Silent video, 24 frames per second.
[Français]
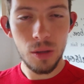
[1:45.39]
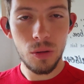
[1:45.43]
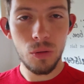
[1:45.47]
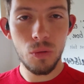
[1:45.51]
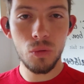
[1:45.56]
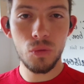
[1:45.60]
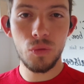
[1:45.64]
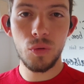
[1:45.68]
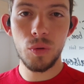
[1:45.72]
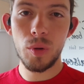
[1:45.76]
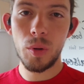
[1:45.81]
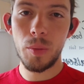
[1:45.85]
Donc
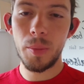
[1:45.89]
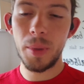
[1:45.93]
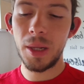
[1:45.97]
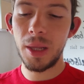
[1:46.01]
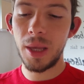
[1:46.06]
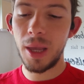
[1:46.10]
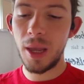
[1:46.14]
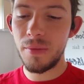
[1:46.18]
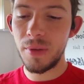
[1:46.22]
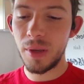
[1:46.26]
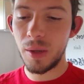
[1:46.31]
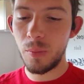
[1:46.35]
je vous
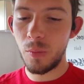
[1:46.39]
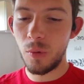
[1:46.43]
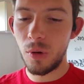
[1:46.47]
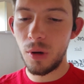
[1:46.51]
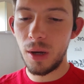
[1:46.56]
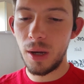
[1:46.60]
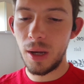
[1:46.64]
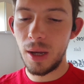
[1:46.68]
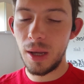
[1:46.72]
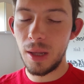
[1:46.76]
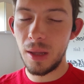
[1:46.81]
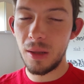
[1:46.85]
emmènerai avec
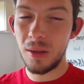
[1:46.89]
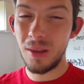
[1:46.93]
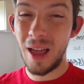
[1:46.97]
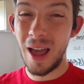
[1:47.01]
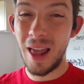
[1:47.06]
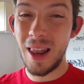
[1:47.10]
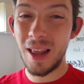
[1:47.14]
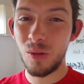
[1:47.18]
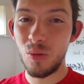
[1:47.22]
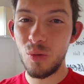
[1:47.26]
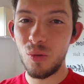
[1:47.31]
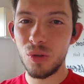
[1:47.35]
moi à
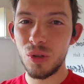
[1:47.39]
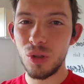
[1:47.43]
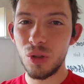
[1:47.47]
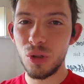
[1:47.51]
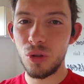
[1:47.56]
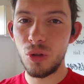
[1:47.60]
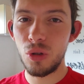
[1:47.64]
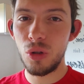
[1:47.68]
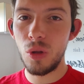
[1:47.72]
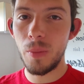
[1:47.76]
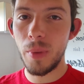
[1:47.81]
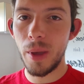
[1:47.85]
la course
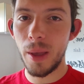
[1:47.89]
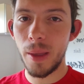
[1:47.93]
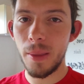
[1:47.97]
de demain.